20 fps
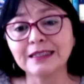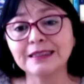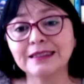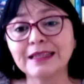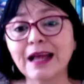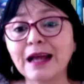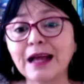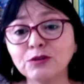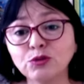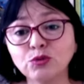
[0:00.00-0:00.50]

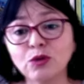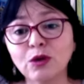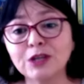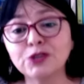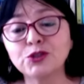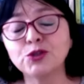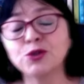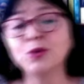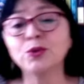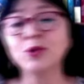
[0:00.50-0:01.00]
tanto a
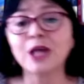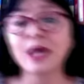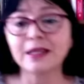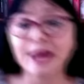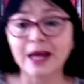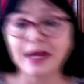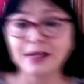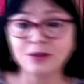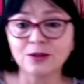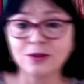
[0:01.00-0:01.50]

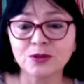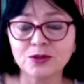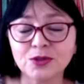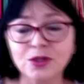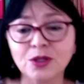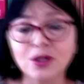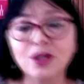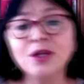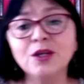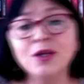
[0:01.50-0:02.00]
ciudadanos